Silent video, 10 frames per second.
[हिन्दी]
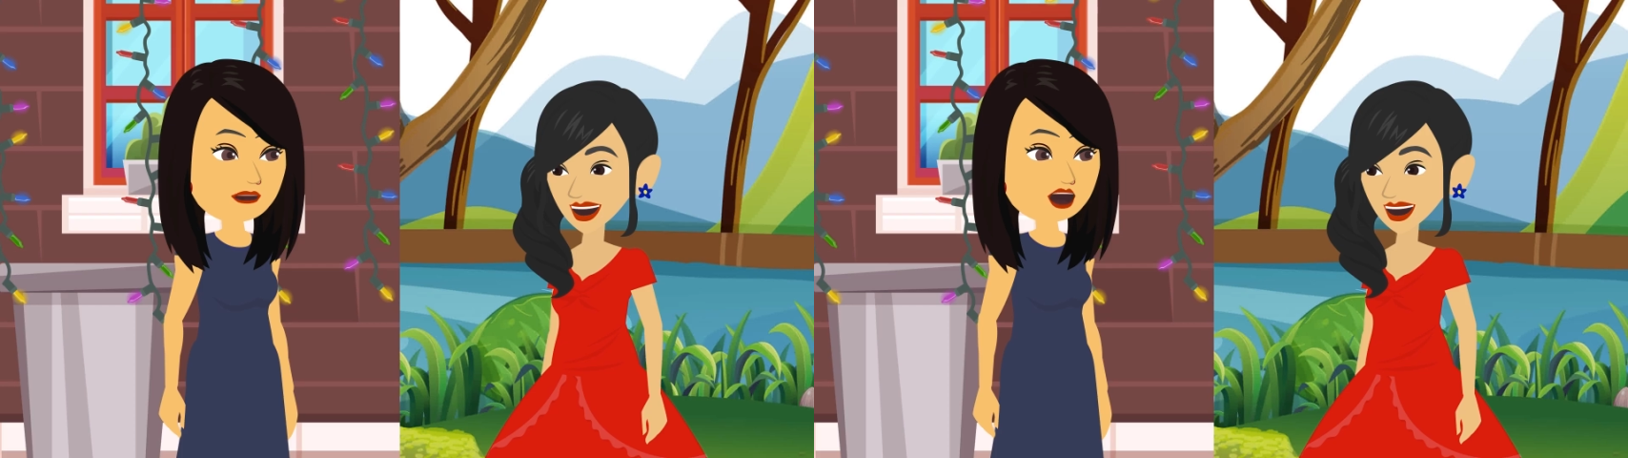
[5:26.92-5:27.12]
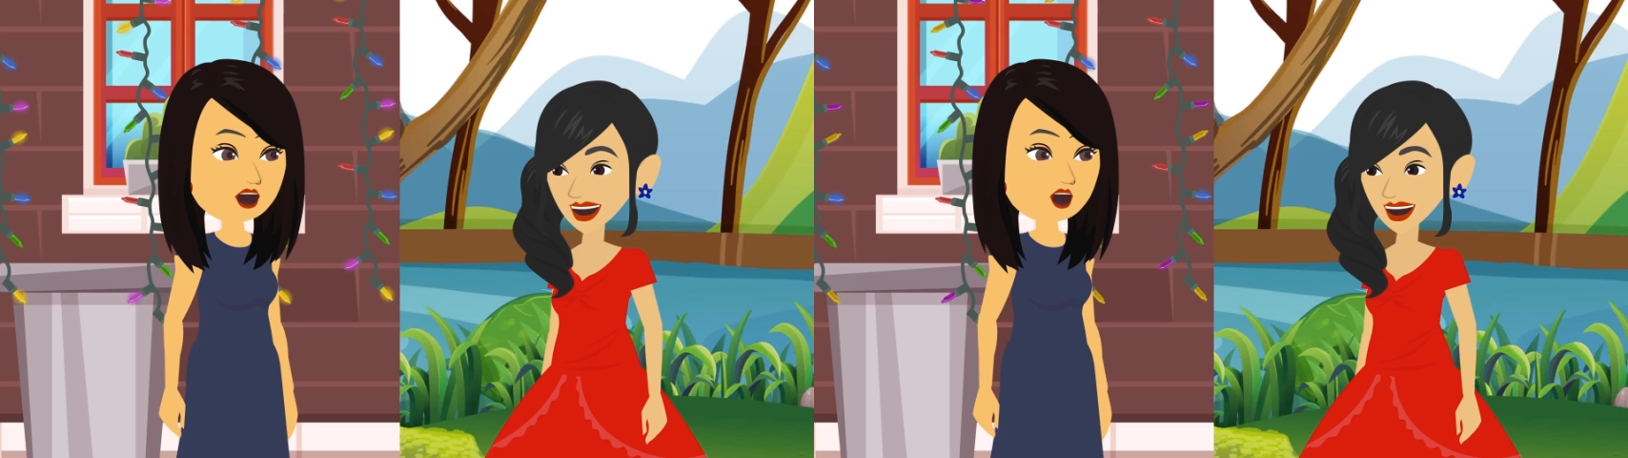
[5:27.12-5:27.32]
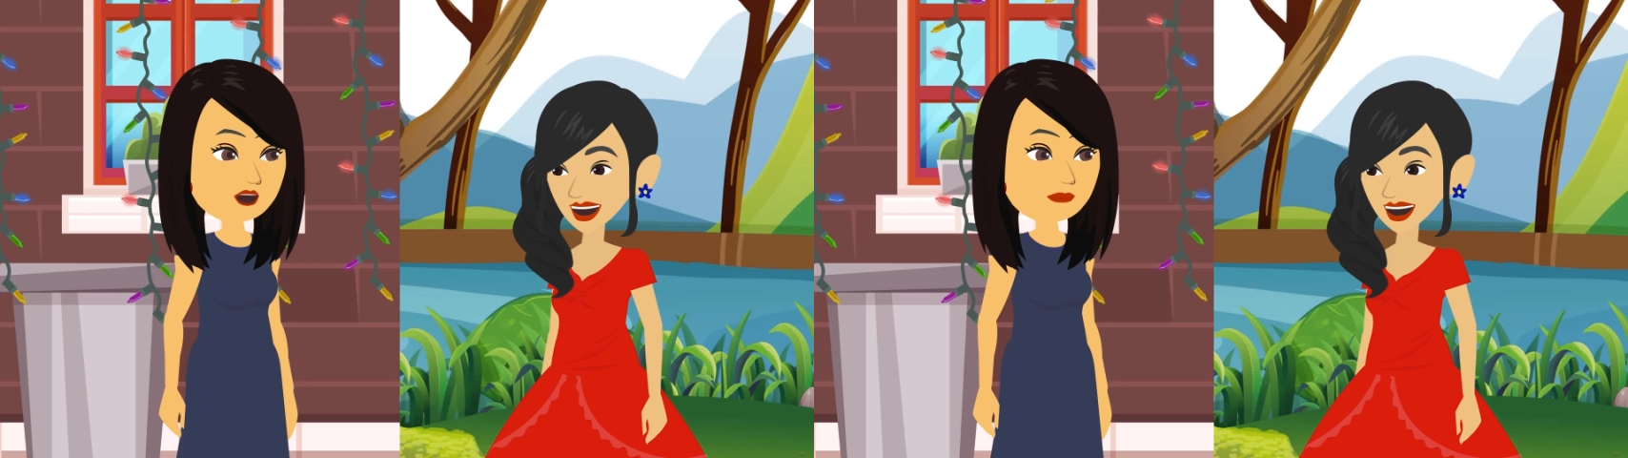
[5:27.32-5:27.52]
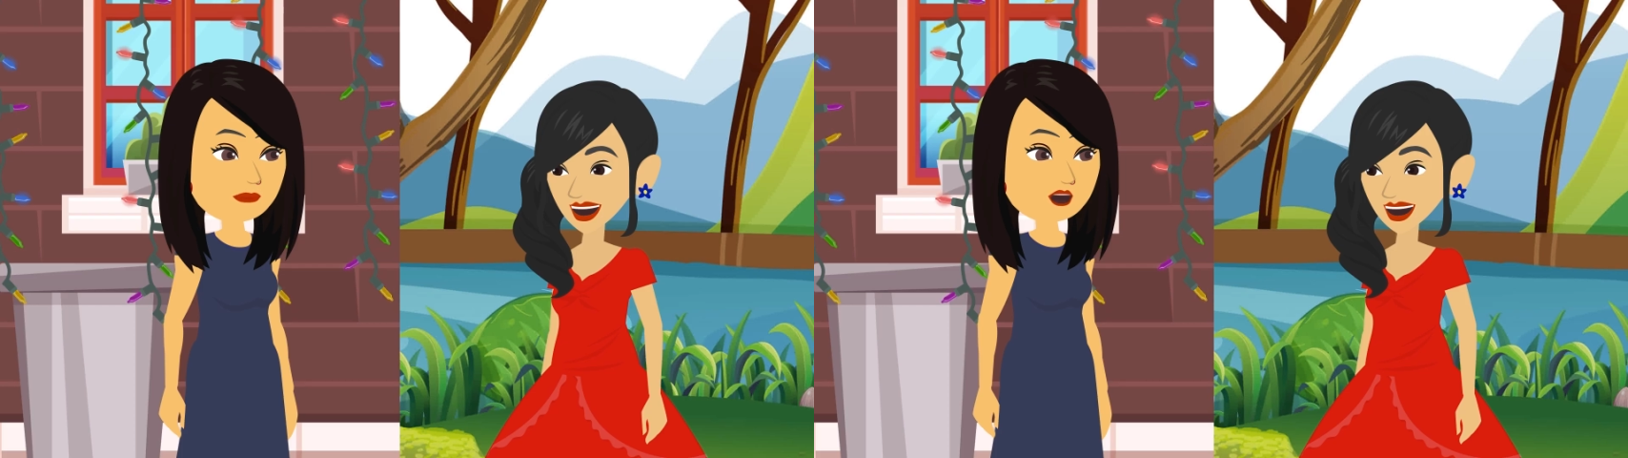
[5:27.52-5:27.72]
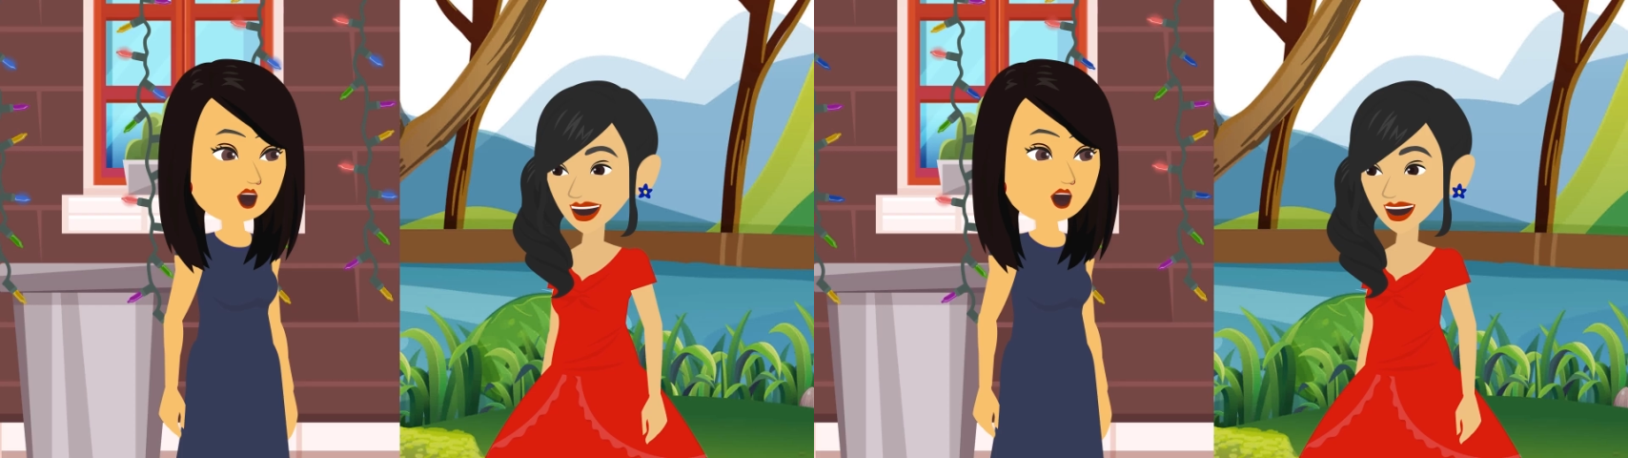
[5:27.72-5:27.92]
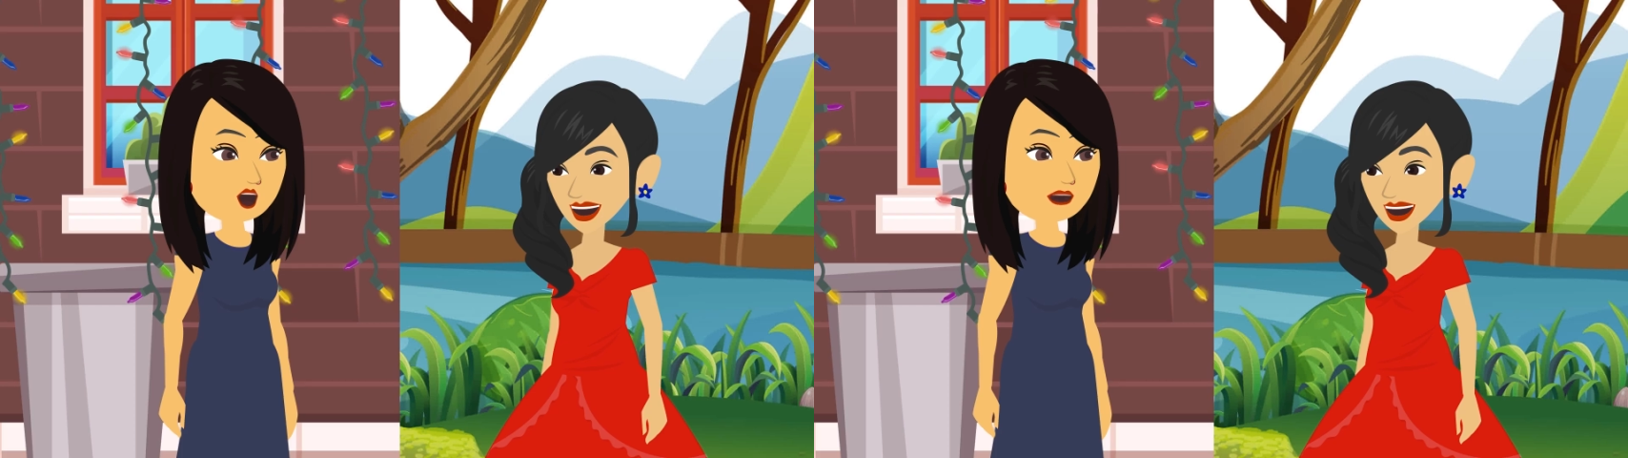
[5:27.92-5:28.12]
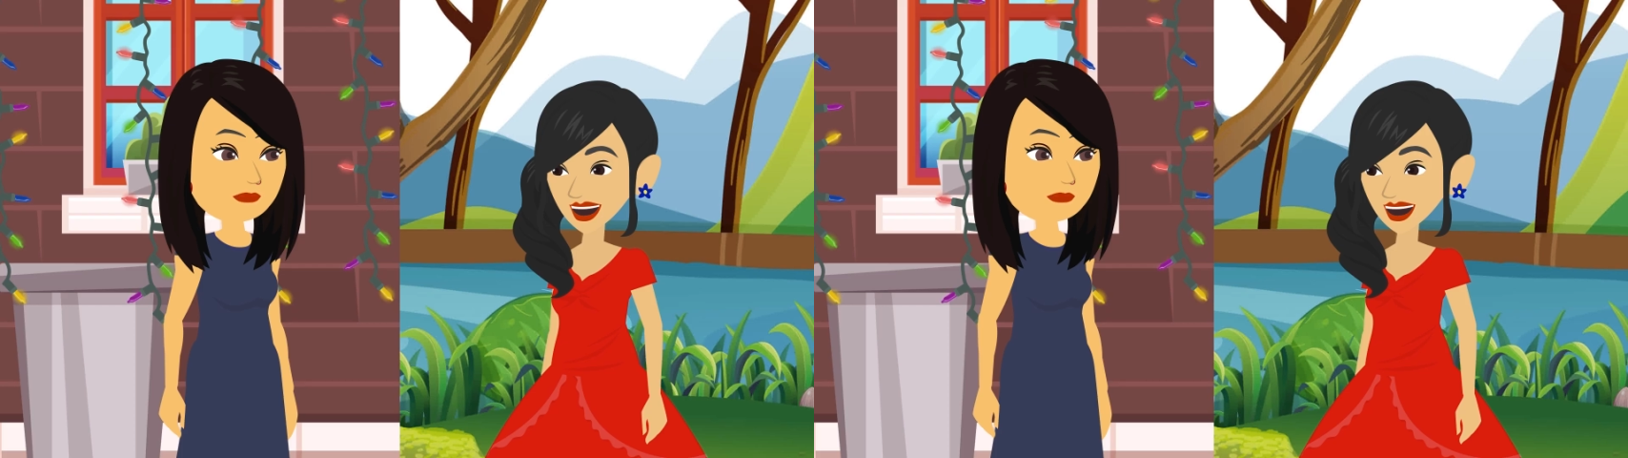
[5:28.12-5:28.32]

बोलो क्या हुआ